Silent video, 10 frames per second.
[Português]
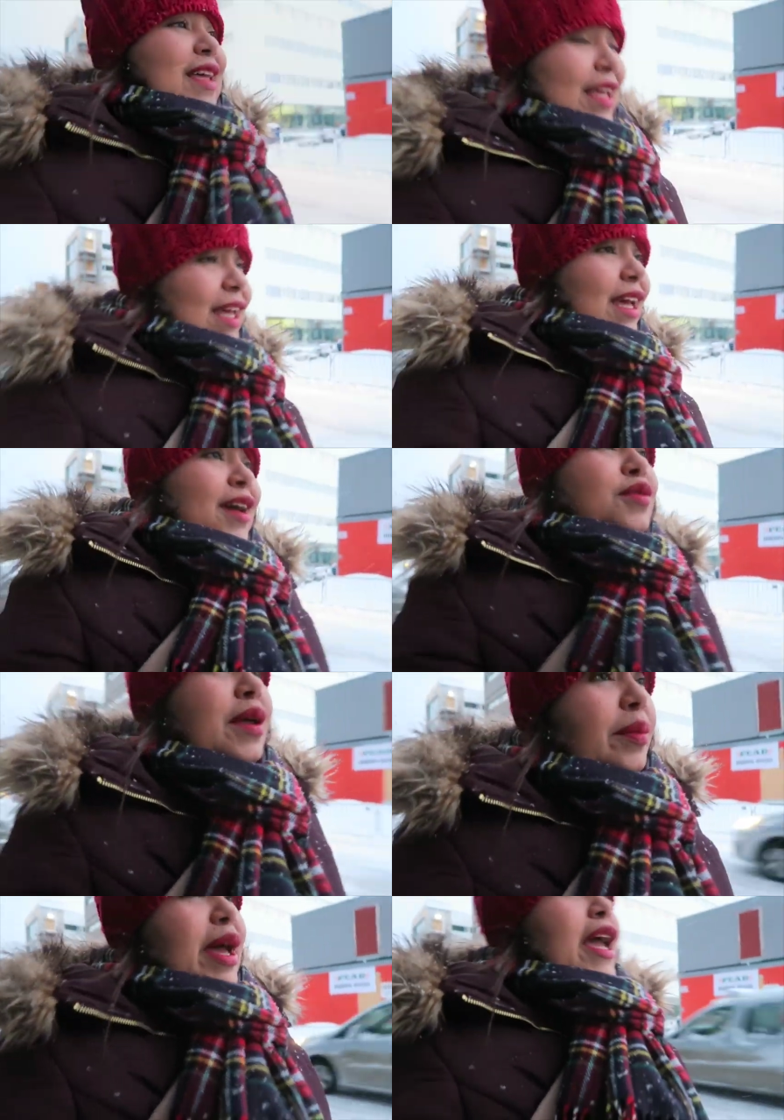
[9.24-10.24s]
E eu
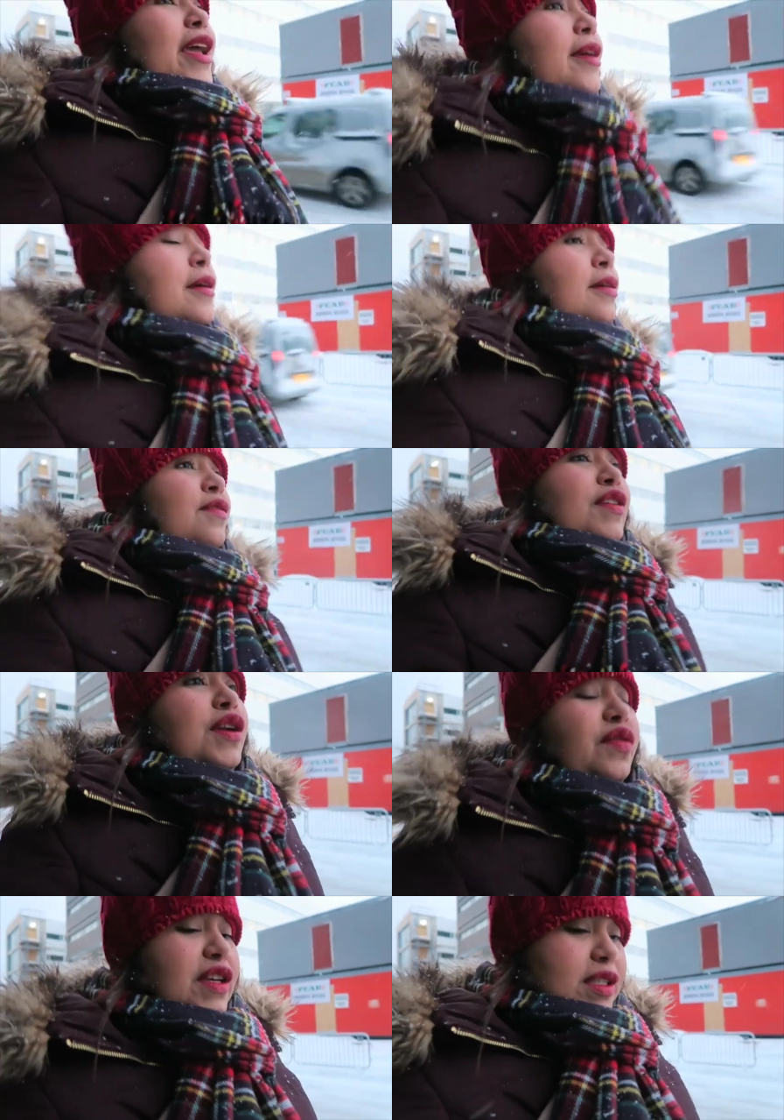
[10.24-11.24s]
também
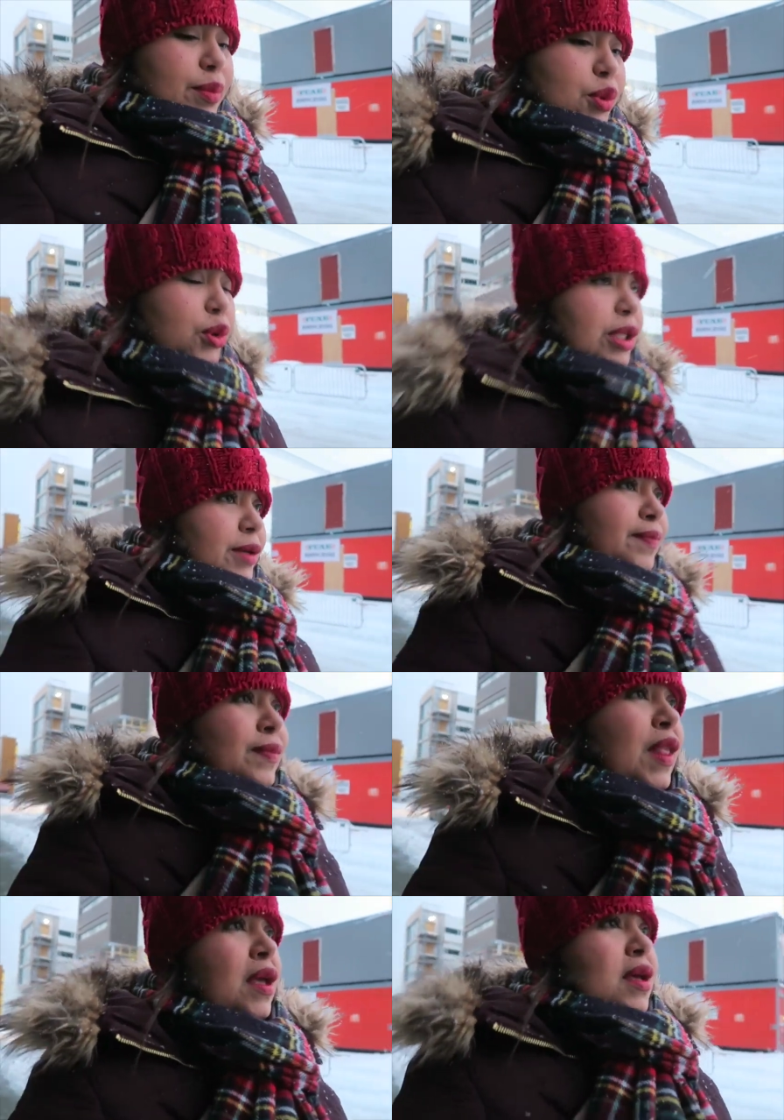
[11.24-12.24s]
vi no Facebook
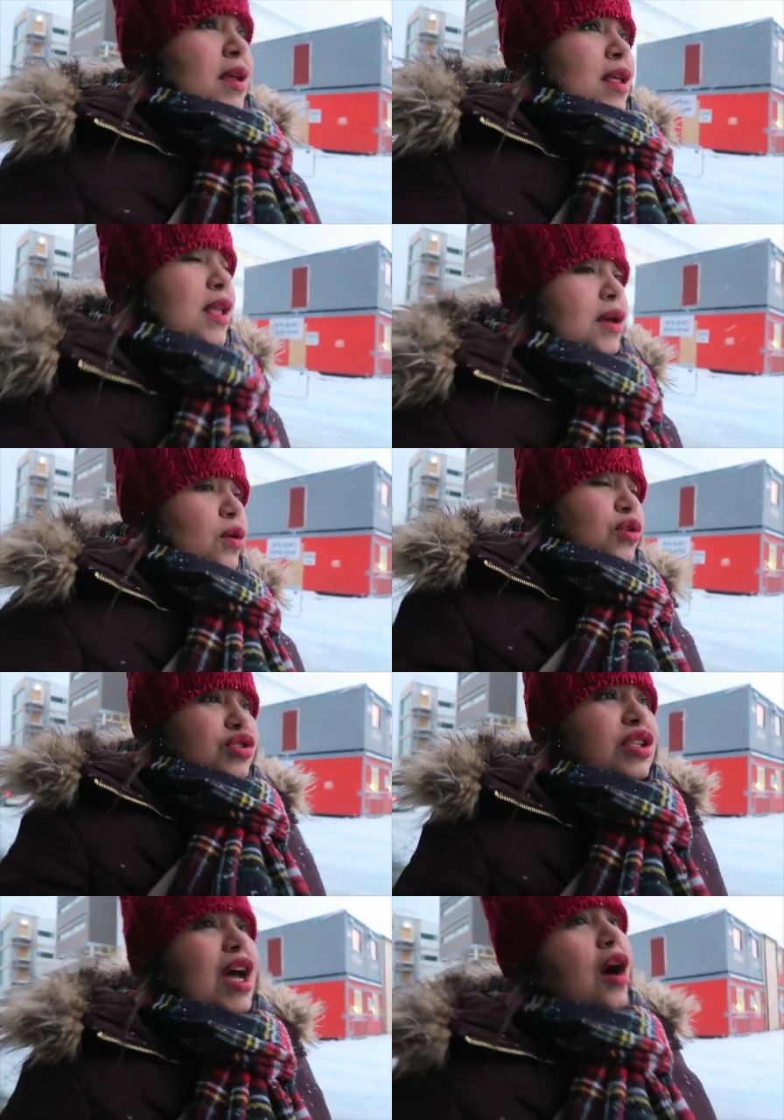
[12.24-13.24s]
que
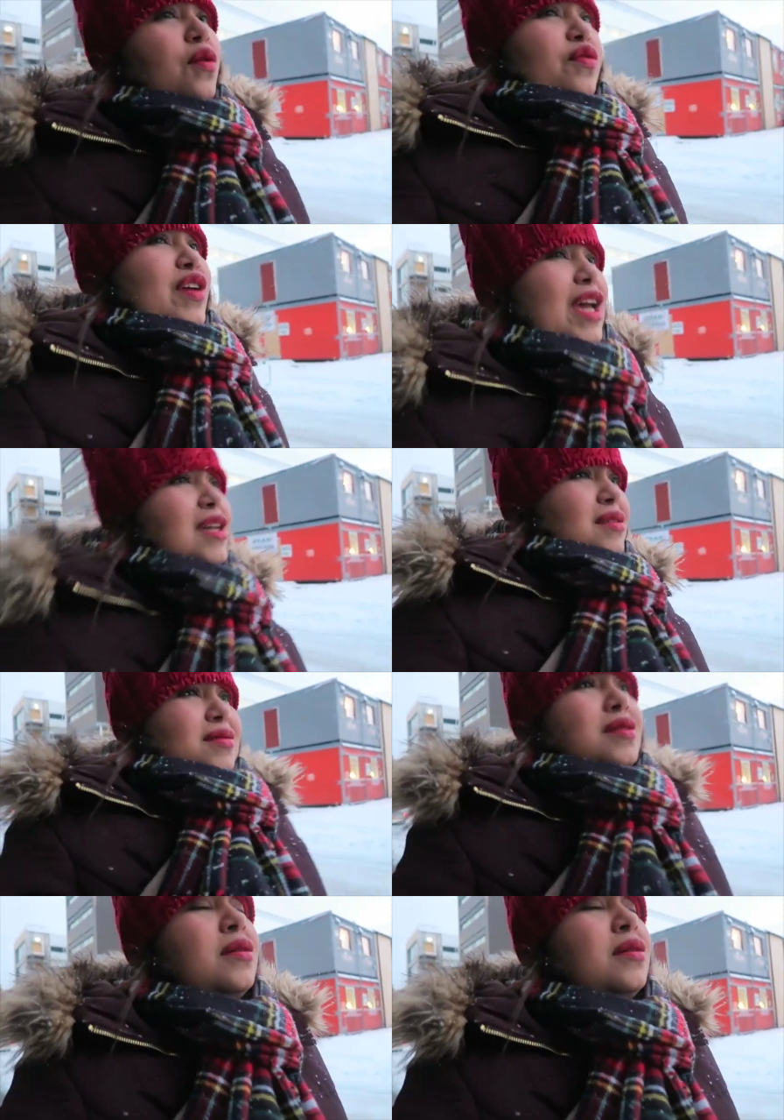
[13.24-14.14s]
hoje talvez